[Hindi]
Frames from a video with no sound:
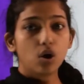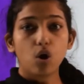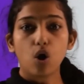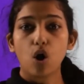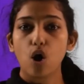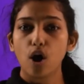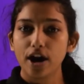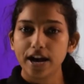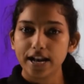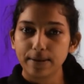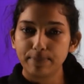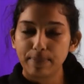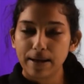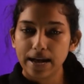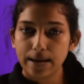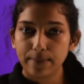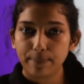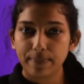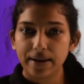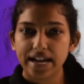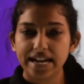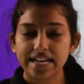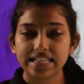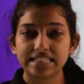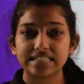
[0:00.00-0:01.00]
ऑयल
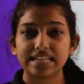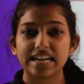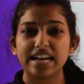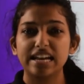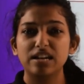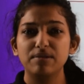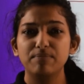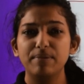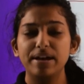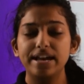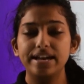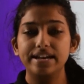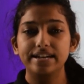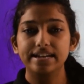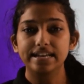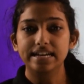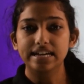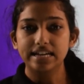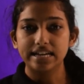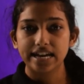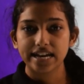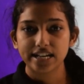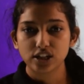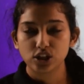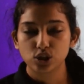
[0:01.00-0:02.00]
पाइपलाइंस इनमें
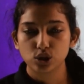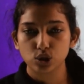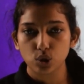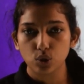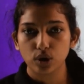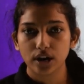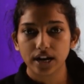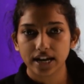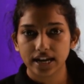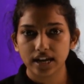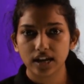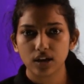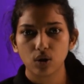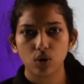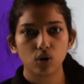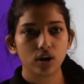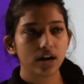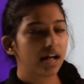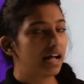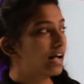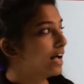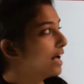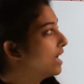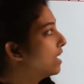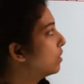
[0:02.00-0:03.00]
लीकेज तो नहीं हो
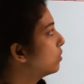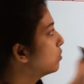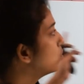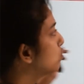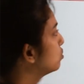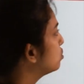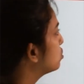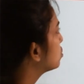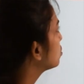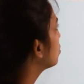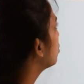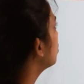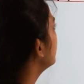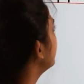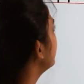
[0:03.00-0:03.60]
रहा उसको